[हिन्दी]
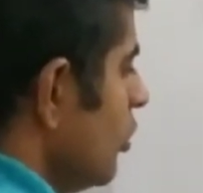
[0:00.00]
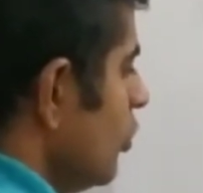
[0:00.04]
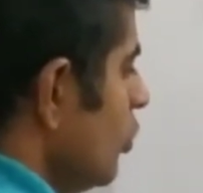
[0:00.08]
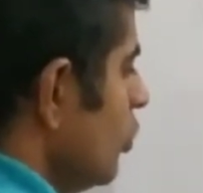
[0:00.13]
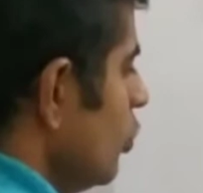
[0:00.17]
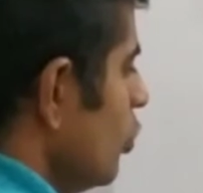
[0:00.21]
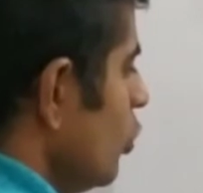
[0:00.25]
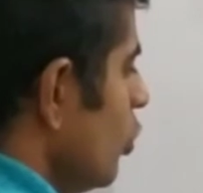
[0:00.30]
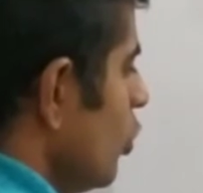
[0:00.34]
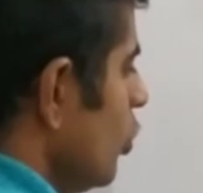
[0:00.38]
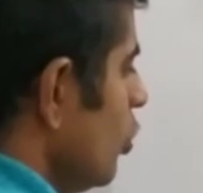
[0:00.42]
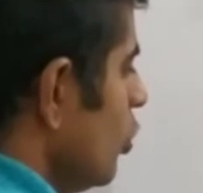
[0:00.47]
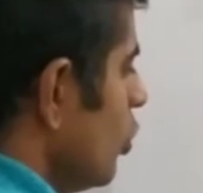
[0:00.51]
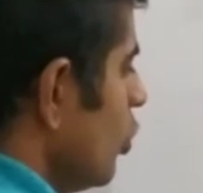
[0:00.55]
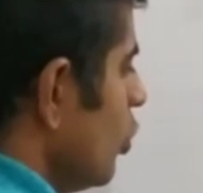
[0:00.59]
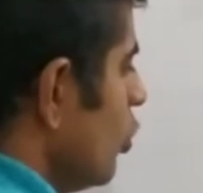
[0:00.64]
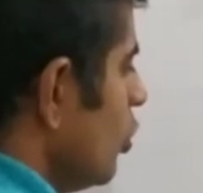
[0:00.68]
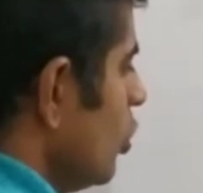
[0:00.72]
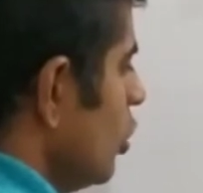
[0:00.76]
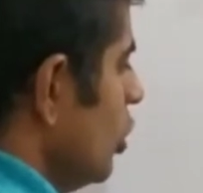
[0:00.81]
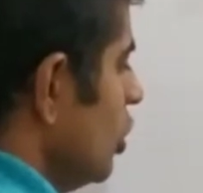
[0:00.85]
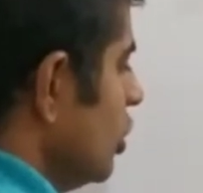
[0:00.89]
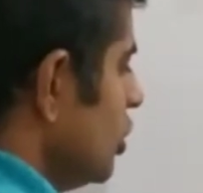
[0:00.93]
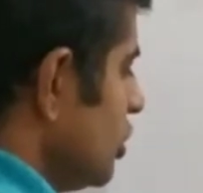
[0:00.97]
नोन हो
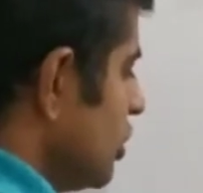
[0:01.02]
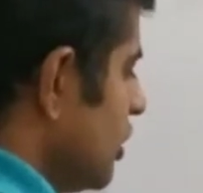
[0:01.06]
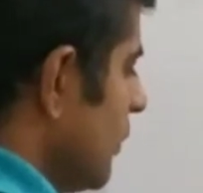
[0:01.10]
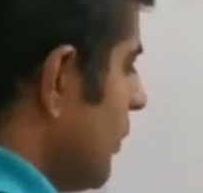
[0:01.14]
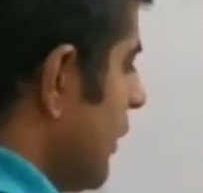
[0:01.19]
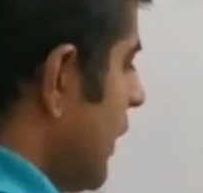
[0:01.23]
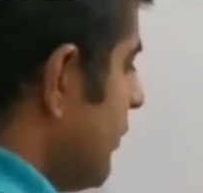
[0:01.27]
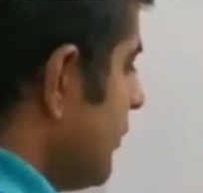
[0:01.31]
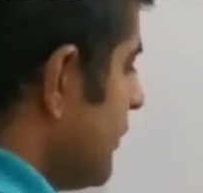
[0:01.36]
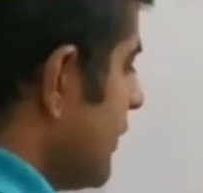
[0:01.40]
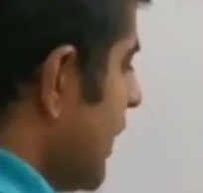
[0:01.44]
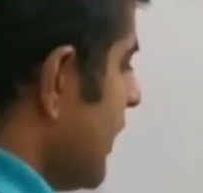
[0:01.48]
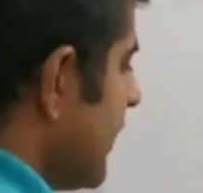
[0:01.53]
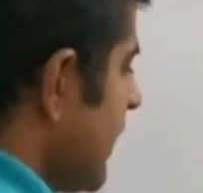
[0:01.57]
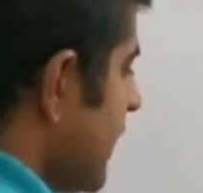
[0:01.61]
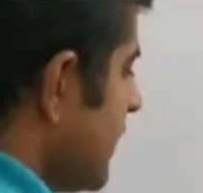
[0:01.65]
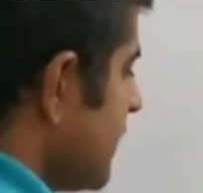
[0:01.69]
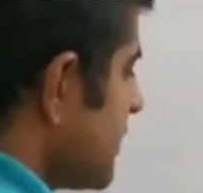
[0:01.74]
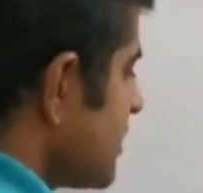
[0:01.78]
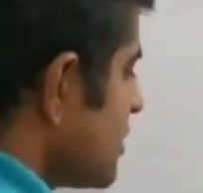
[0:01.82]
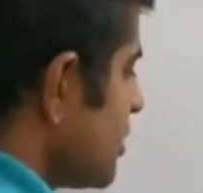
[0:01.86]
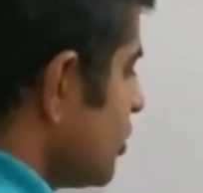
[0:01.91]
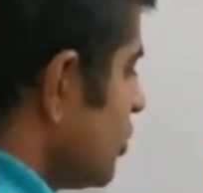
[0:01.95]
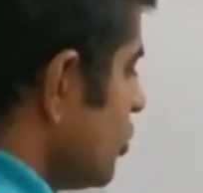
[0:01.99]
तब आप क्या ज्ञात
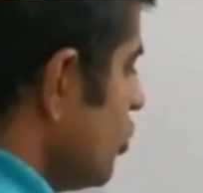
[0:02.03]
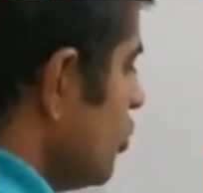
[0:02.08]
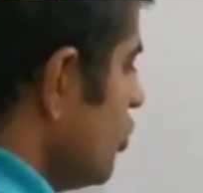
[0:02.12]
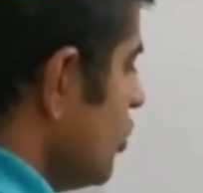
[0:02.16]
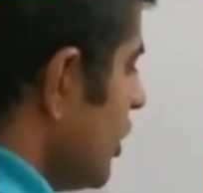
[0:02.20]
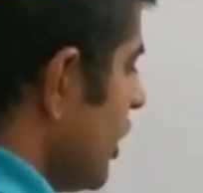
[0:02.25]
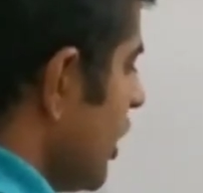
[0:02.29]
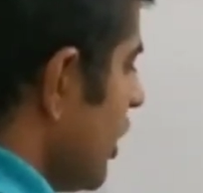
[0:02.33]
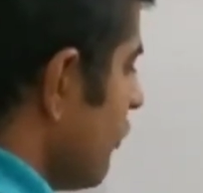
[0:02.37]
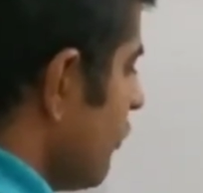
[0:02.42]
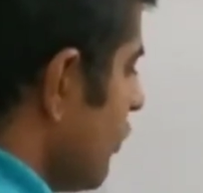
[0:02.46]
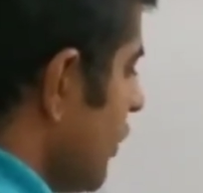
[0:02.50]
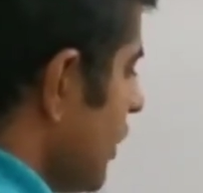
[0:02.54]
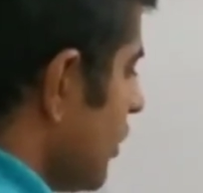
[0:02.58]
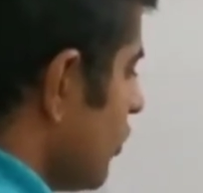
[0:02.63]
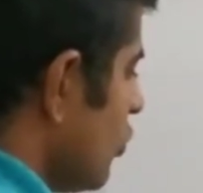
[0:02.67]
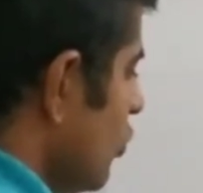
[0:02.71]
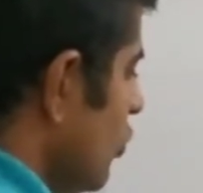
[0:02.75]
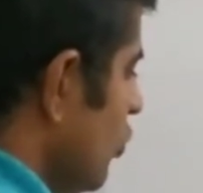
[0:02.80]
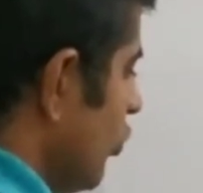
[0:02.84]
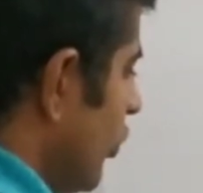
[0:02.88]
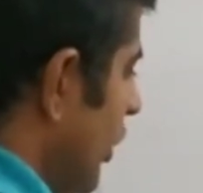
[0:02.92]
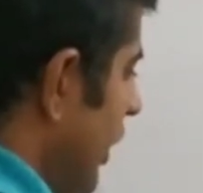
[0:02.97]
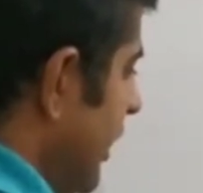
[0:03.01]
कर सकते हो एफ आर
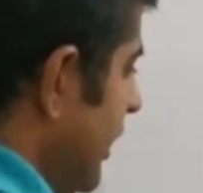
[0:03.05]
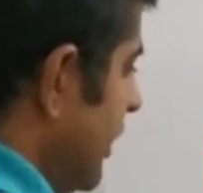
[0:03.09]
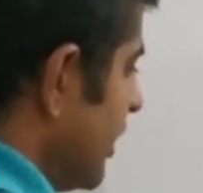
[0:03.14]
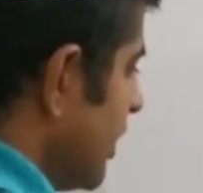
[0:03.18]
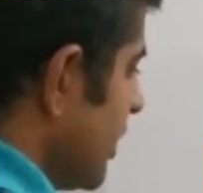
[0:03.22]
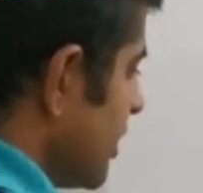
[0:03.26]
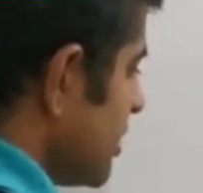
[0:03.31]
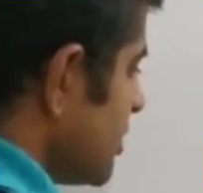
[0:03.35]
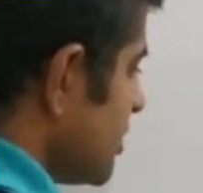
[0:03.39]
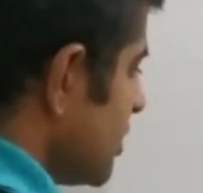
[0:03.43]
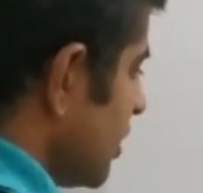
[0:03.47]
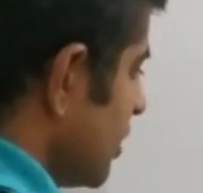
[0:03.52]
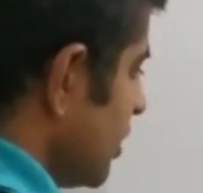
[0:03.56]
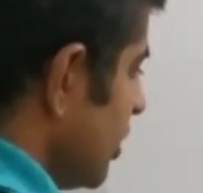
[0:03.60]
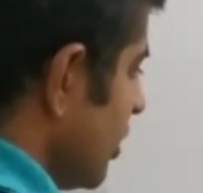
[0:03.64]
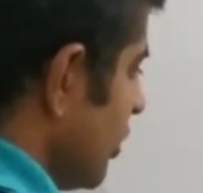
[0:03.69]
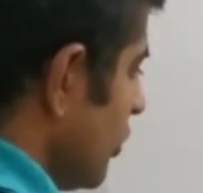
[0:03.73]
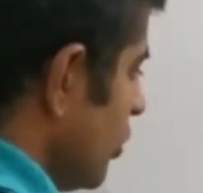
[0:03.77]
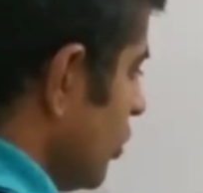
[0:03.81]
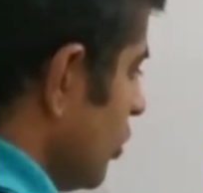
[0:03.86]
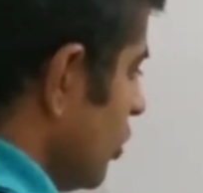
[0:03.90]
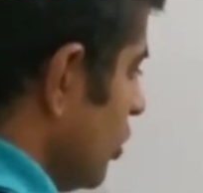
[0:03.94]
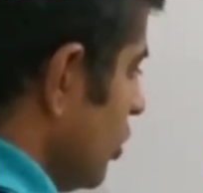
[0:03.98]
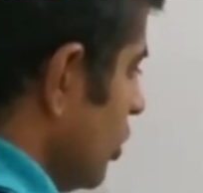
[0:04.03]
को फाइंड कर सकते
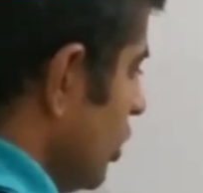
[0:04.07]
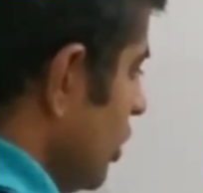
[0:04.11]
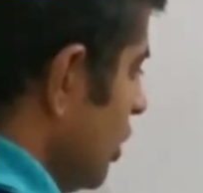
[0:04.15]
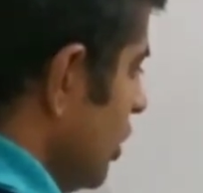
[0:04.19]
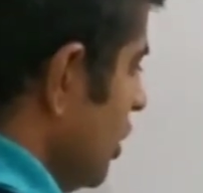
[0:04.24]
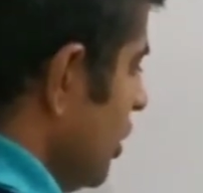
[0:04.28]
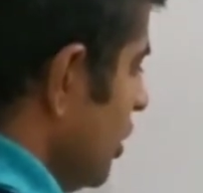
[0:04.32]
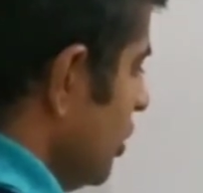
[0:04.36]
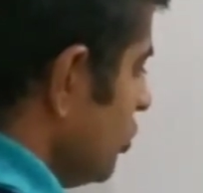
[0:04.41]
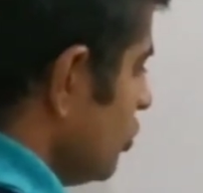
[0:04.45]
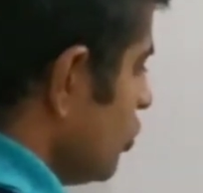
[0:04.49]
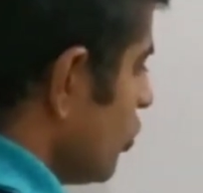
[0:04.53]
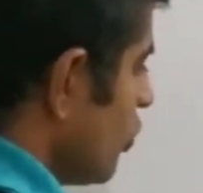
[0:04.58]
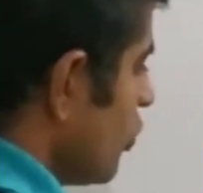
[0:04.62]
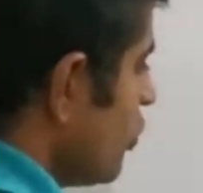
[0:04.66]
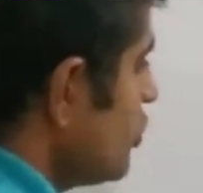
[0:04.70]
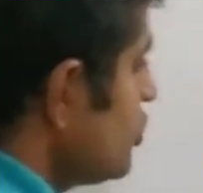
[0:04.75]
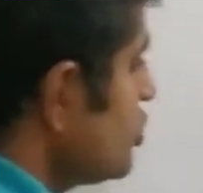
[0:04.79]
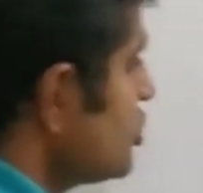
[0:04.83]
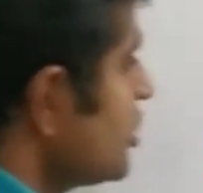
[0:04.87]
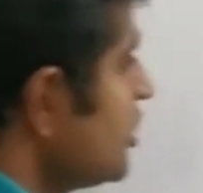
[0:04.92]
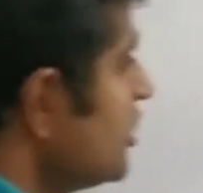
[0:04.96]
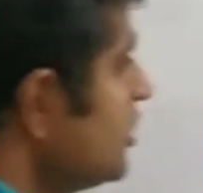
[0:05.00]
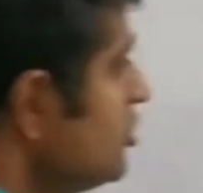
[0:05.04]
हो तो
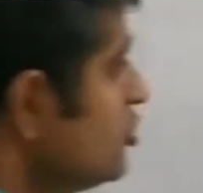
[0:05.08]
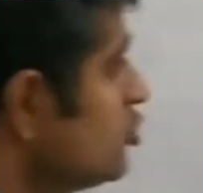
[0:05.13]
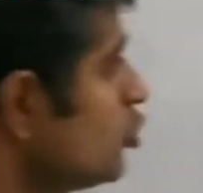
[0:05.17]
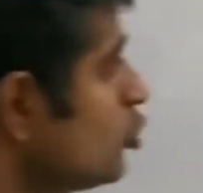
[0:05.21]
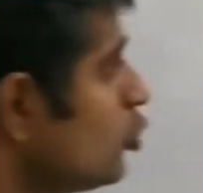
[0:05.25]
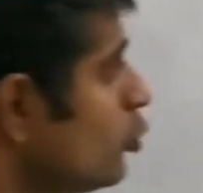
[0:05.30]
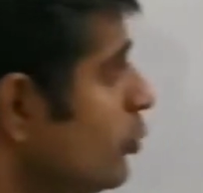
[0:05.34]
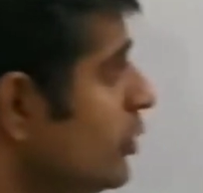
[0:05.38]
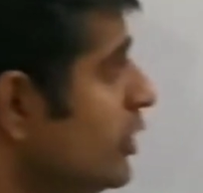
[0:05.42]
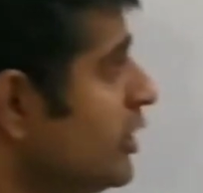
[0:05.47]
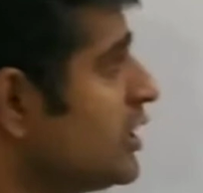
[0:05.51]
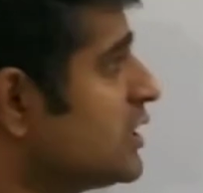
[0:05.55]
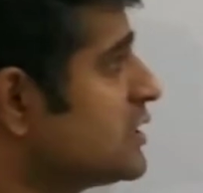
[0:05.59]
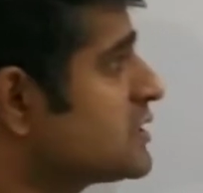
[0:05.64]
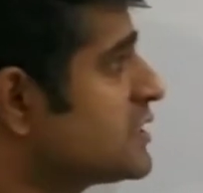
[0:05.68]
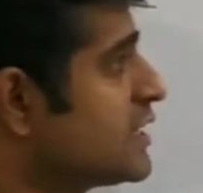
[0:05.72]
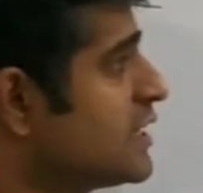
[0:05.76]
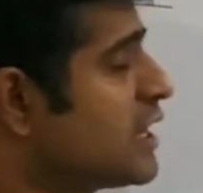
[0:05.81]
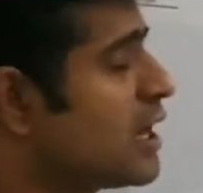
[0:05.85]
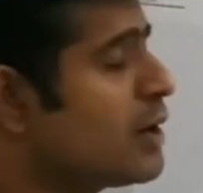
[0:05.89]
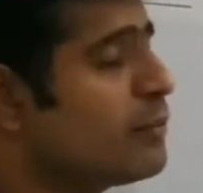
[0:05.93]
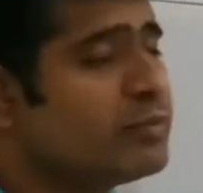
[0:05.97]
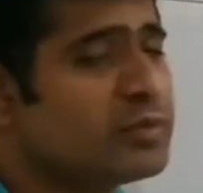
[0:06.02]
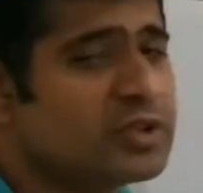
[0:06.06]
क्वेश्चन जो न्यूमेरिकल्स
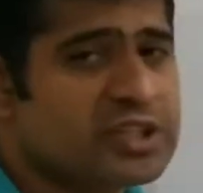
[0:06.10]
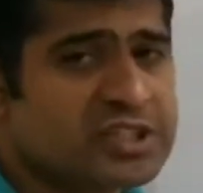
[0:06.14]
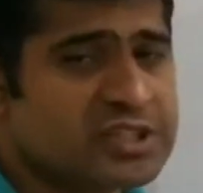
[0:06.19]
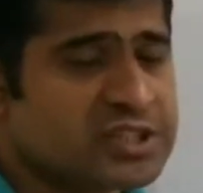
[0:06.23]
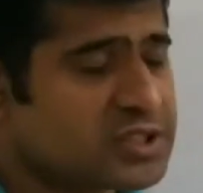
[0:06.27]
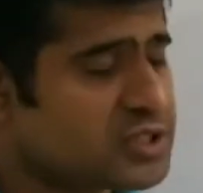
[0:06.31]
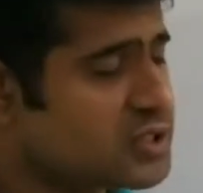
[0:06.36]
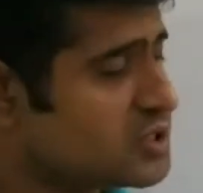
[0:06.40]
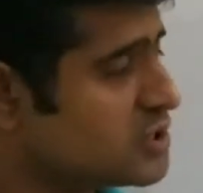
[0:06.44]
है हम इस